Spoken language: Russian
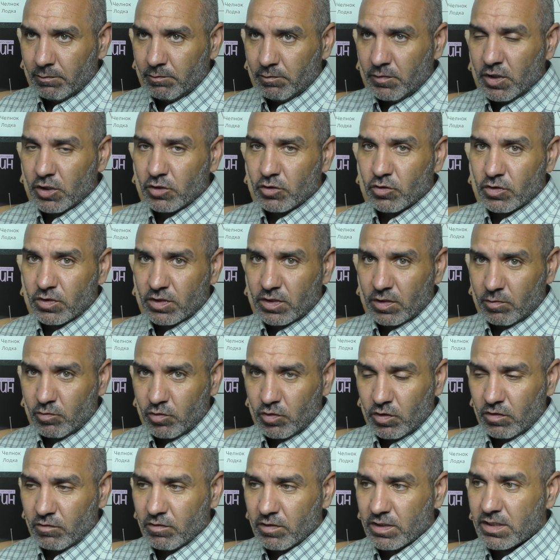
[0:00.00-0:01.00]
между
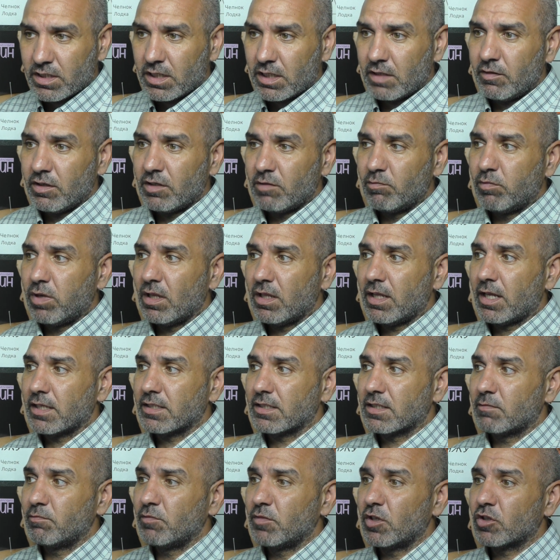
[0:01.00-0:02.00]
собой, восстановить
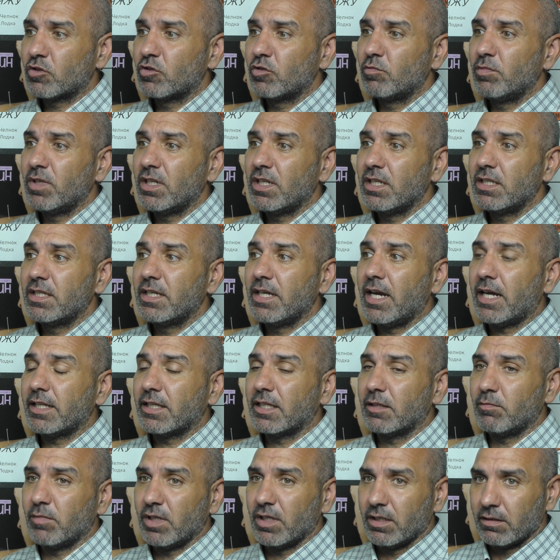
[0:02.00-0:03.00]
баланс между
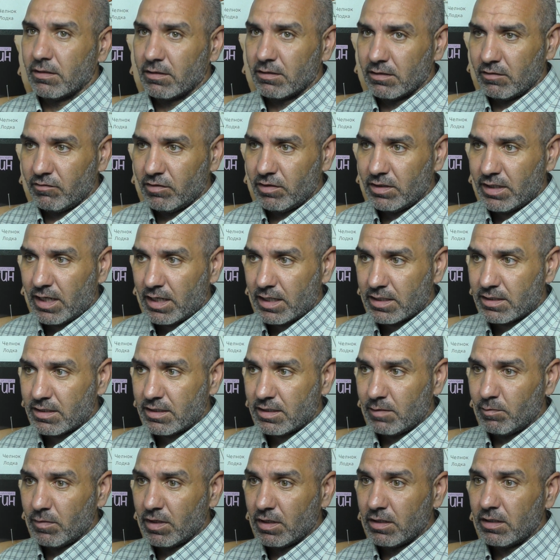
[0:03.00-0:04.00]
меридианами
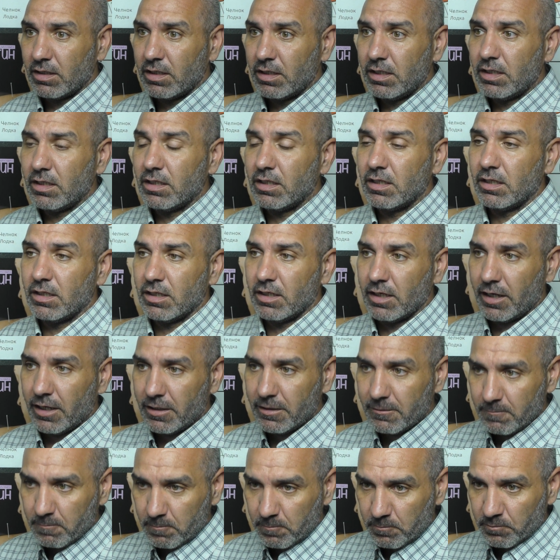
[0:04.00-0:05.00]
12 и
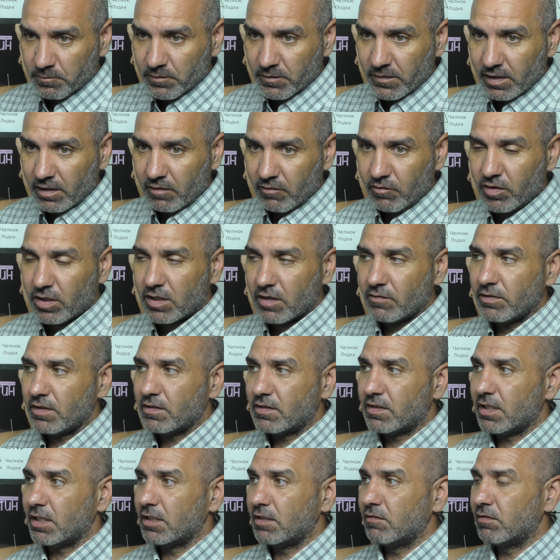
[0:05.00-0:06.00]
янь, выровнять
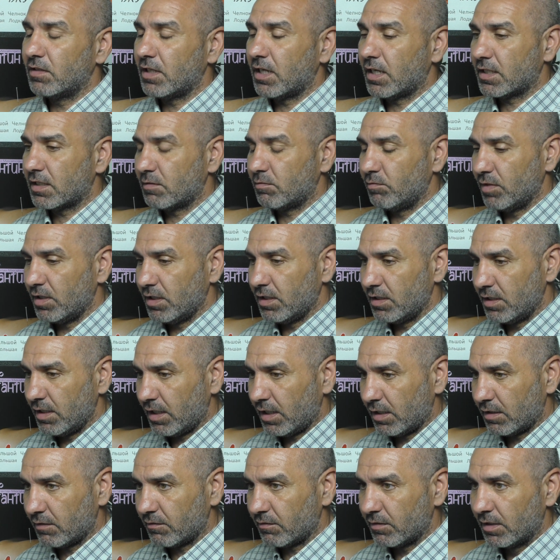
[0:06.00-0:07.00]
все 12
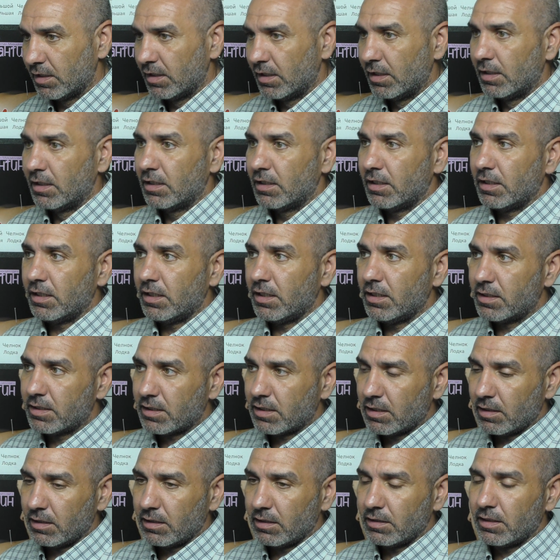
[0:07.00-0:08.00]
меридианов,
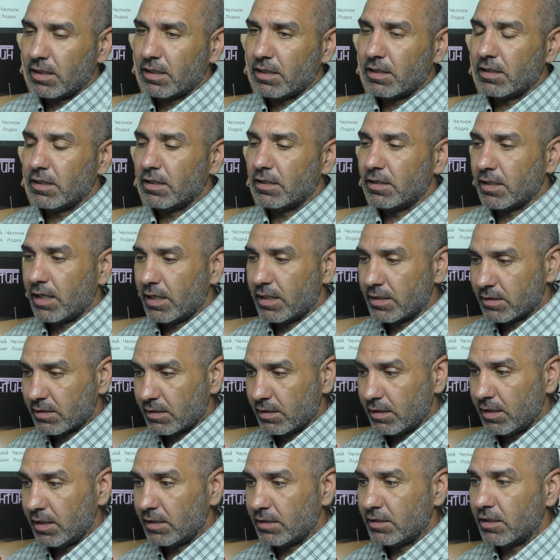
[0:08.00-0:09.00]
иньская энергии и
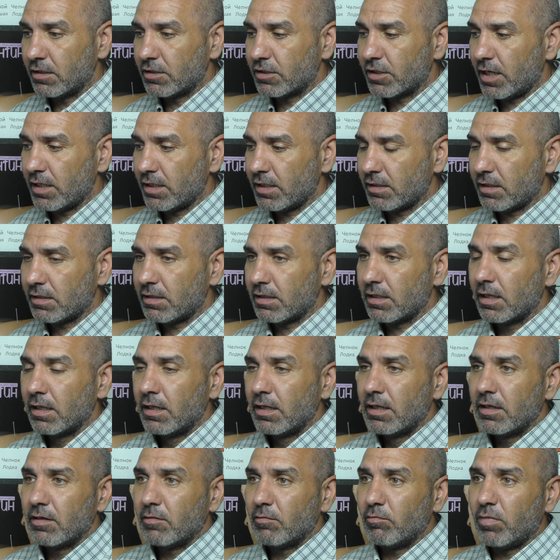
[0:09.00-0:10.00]
яньской и держать этот
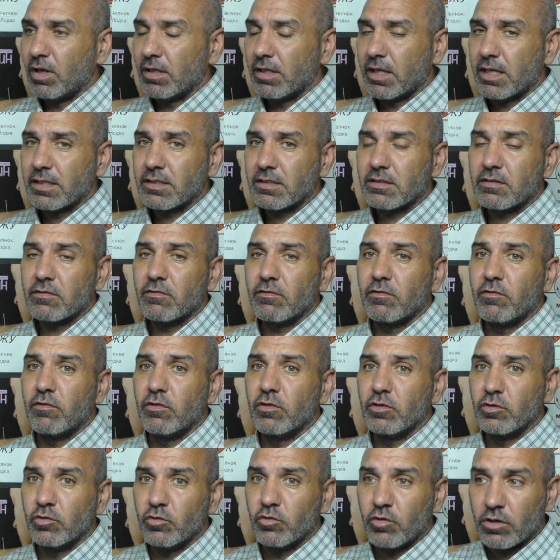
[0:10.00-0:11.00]
баланс
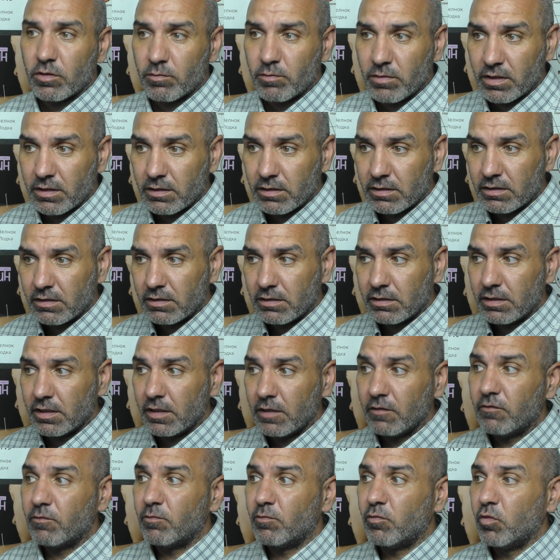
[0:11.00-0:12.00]
в норме.
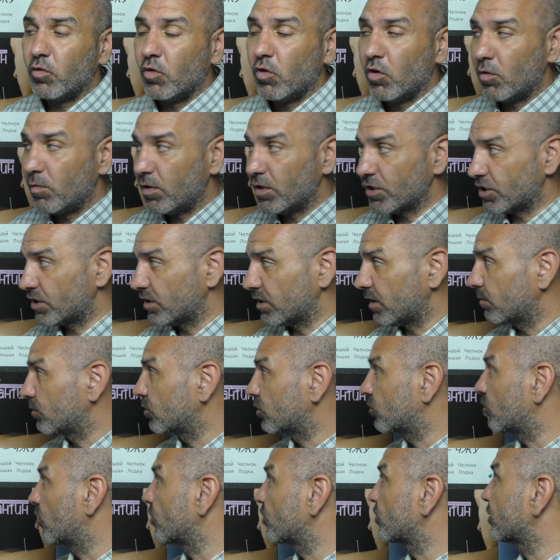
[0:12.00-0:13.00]
И в помощь нам
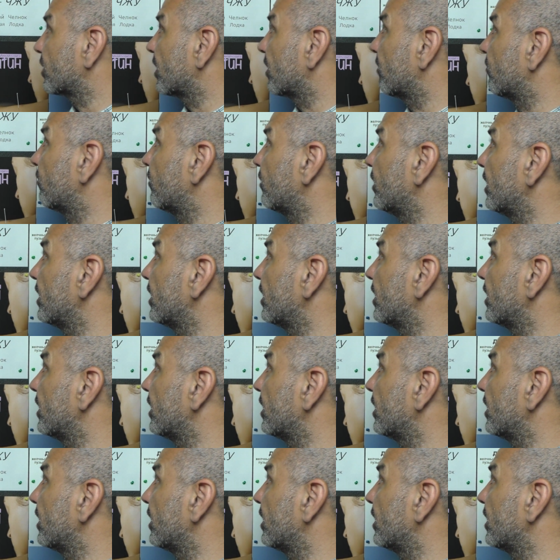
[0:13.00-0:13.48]
точка В